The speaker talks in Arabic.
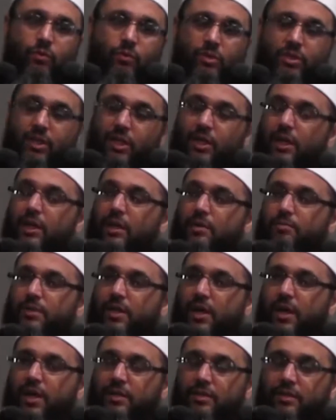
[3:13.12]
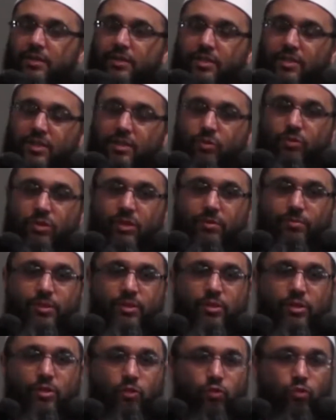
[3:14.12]
وتكلمنا عن سوده
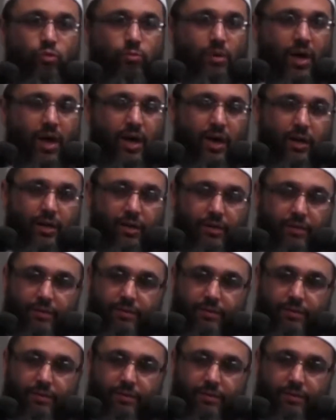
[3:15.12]
بنت زمعه